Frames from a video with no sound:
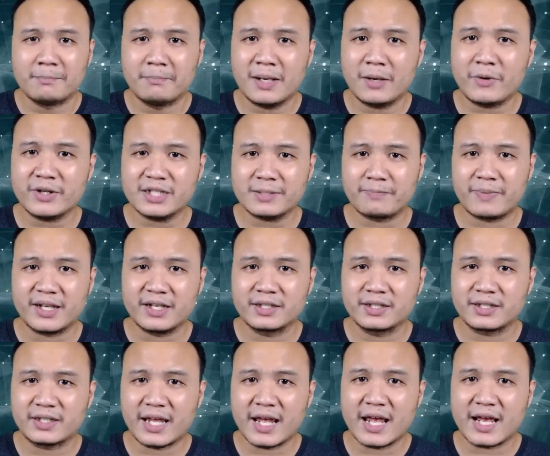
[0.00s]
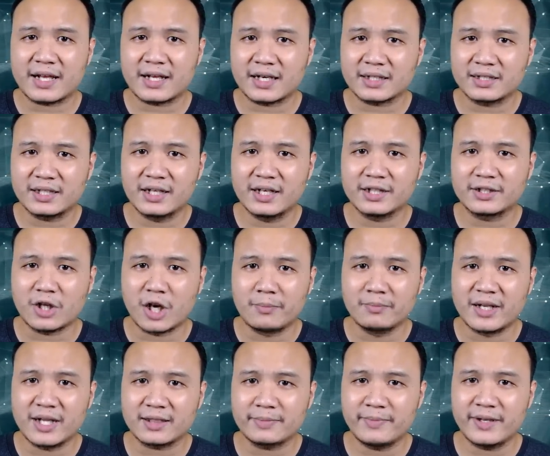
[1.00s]
ไม่ว่าจะเป็นเกย์กระเทยทอม
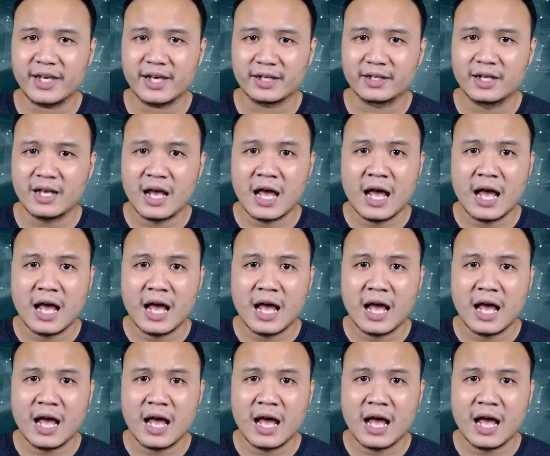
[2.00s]
เลสเบี้ยน